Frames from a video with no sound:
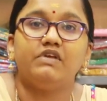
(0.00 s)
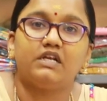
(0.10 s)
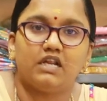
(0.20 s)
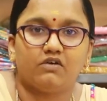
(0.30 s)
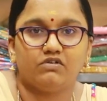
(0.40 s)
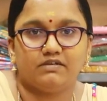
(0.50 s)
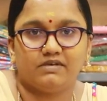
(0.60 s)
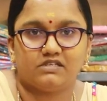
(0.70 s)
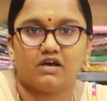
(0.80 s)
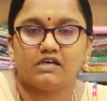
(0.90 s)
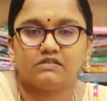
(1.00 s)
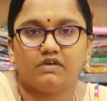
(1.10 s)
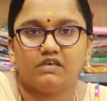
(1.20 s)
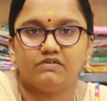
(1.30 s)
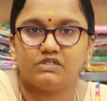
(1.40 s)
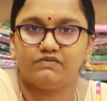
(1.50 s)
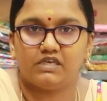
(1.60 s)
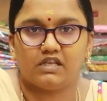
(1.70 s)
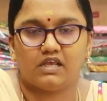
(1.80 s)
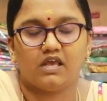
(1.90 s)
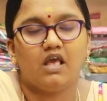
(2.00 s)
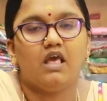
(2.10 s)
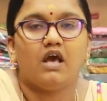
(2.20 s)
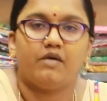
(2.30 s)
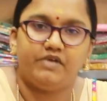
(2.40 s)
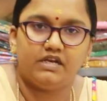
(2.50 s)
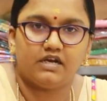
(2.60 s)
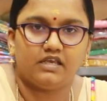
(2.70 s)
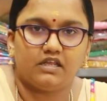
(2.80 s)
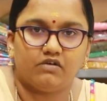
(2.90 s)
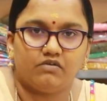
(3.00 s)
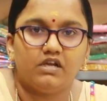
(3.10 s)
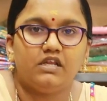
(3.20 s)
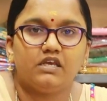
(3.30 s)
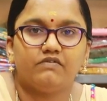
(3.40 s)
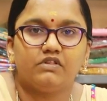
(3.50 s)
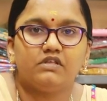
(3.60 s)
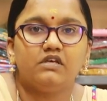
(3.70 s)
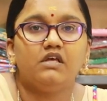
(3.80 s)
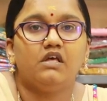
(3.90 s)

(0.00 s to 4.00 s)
வீட்டிலே கொஞ்சமாக ஸ்டாக்ஸ் வாங்கி வச்சு விற்கிறேன் அப்படின்னு நினைக்கிறவங்க நீங்கள் வந்து